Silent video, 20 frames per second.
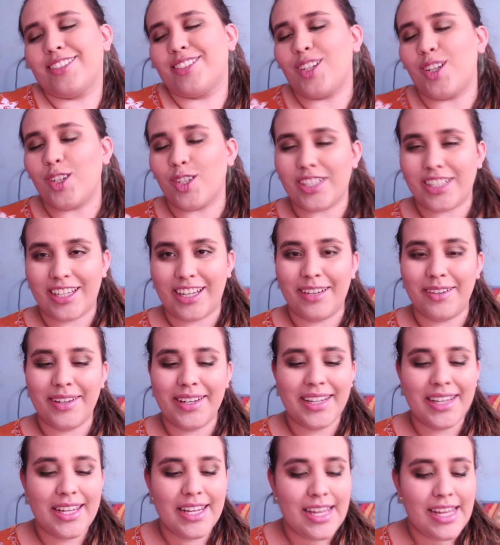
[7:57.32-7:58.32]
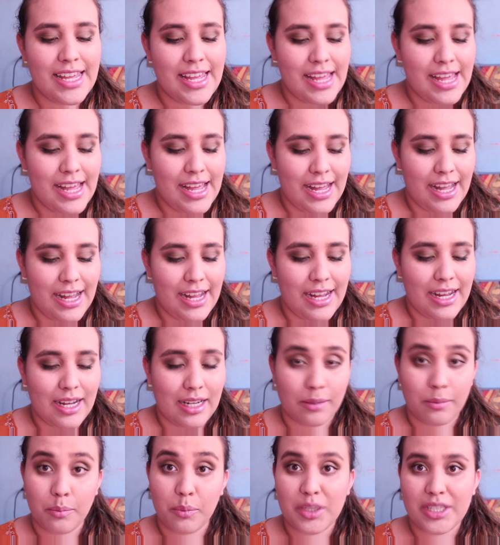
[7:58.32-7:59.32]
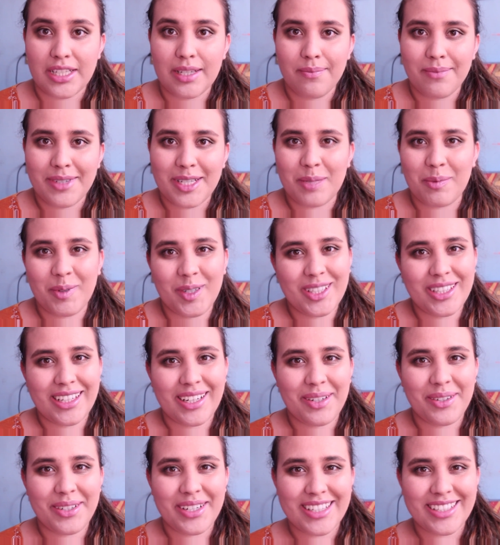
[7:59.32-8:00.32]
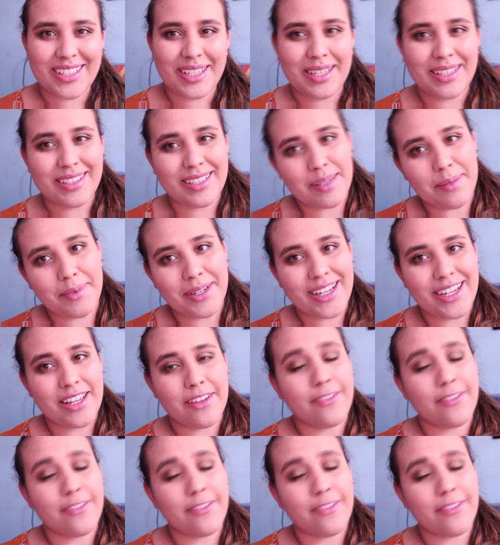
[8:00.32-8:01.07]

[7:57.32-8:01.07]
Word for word: solo sígueme. Ah, pues sí, espero tengan una excelente semana,